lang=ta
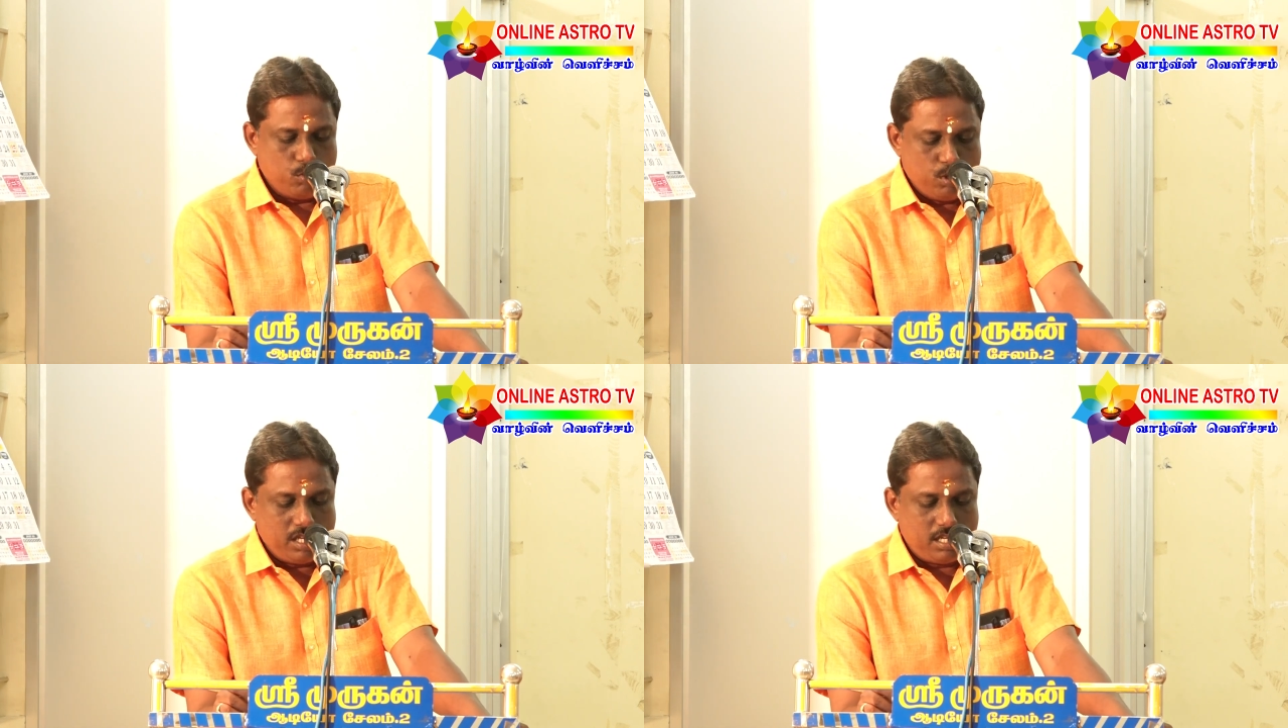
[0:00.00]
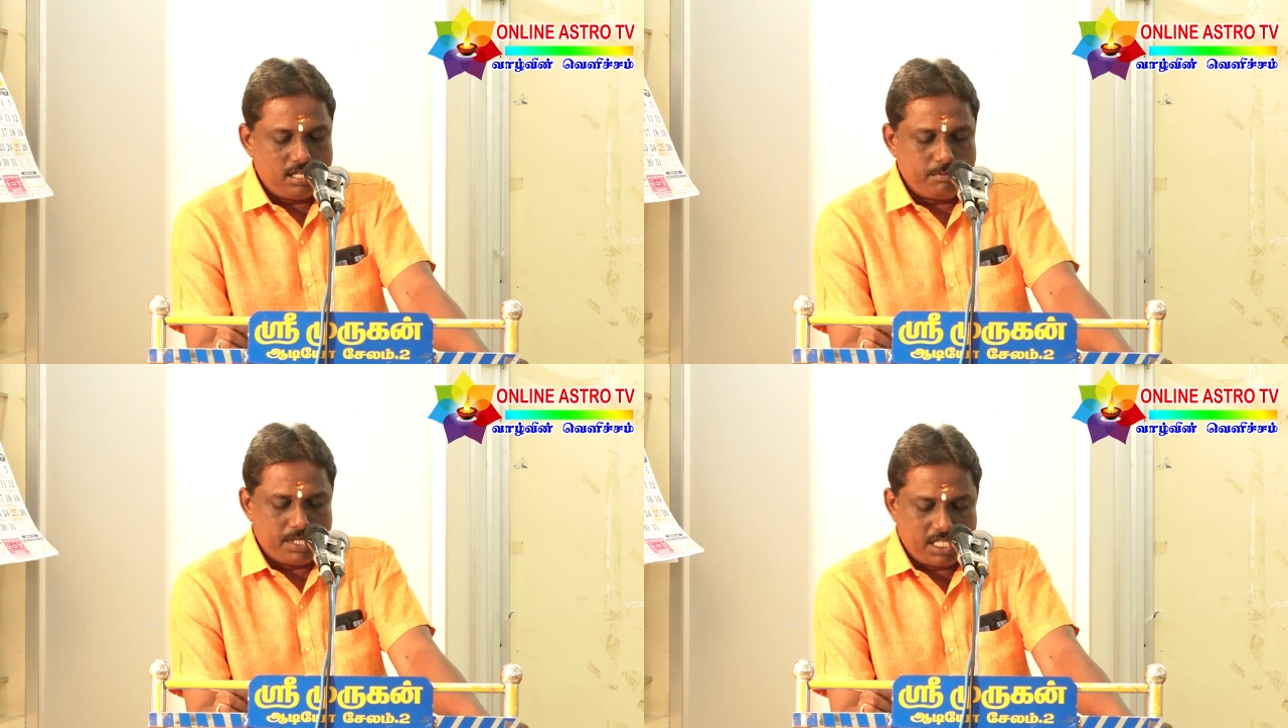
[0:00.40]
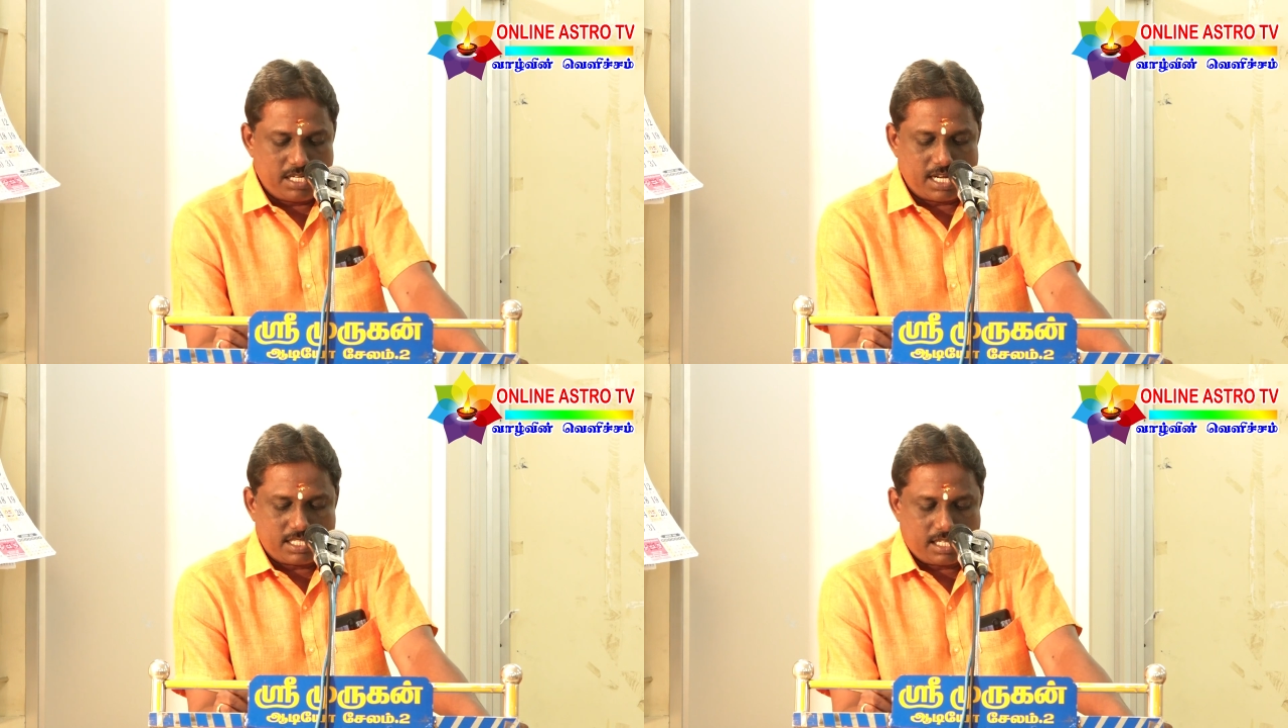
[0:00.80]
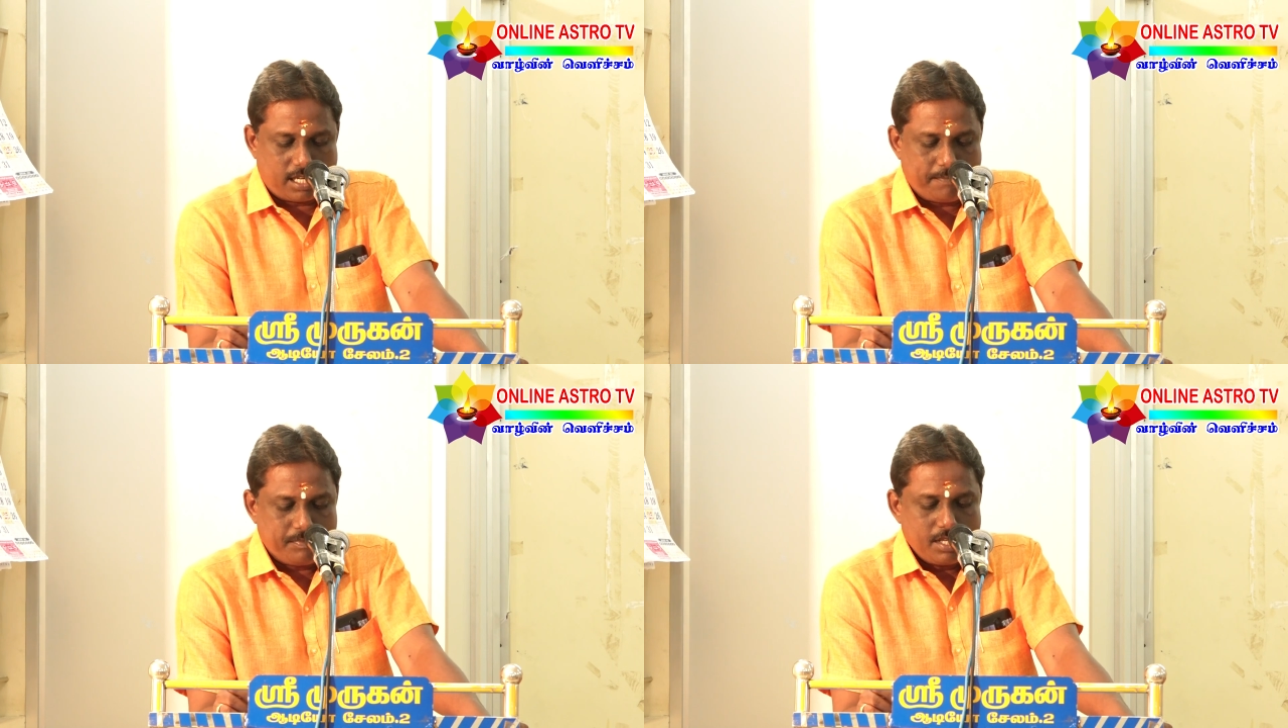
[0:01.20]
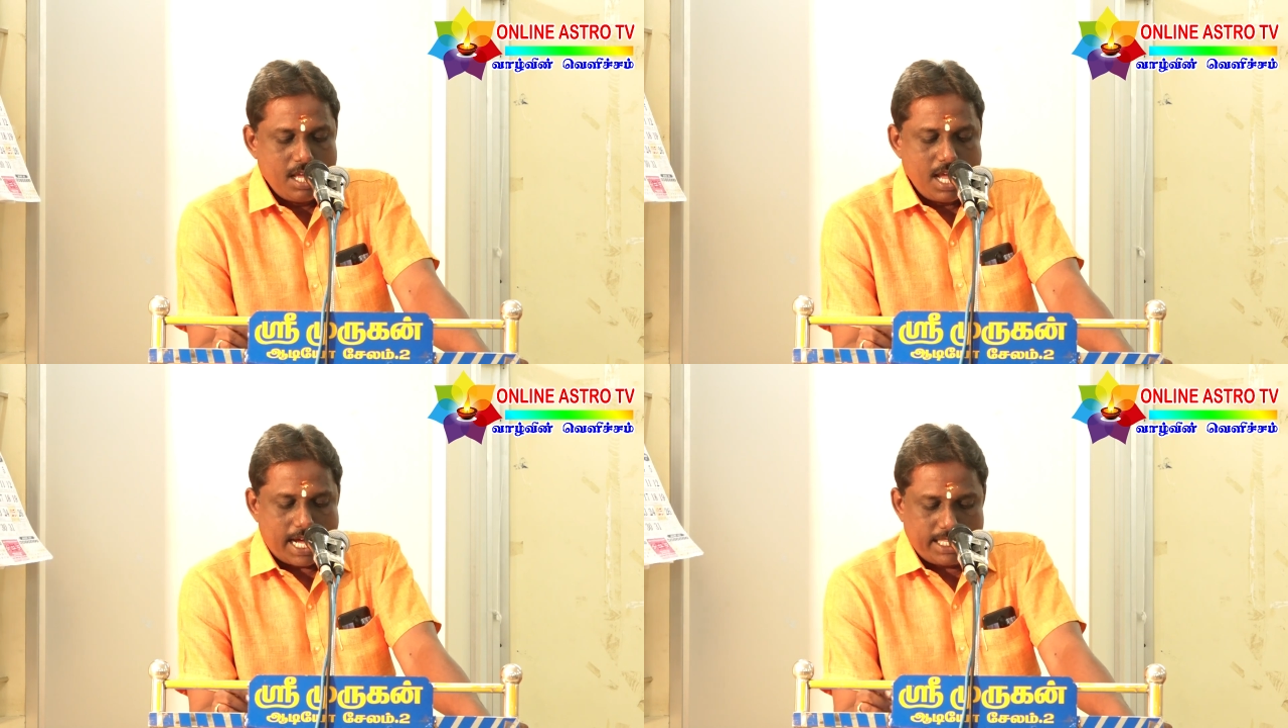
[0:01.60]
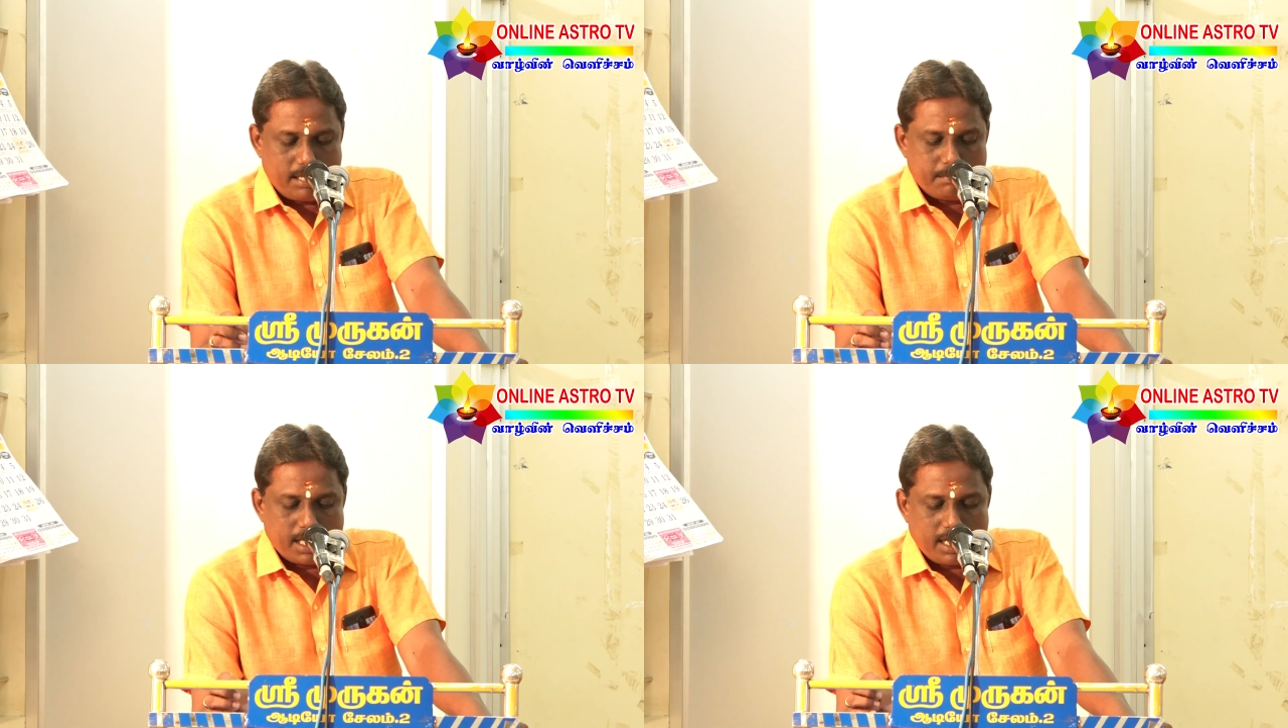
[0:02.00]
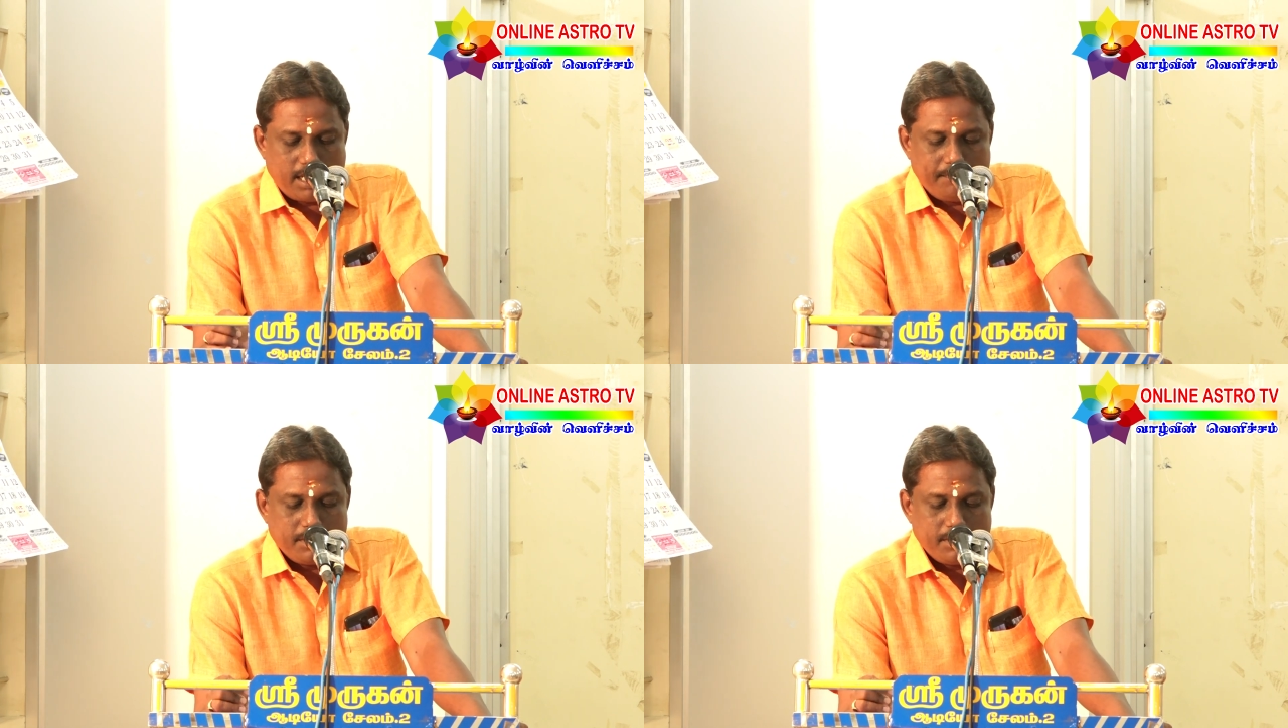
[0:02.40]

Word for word: உண்டு மிதுன ராசிக்கு அதே மாதிரி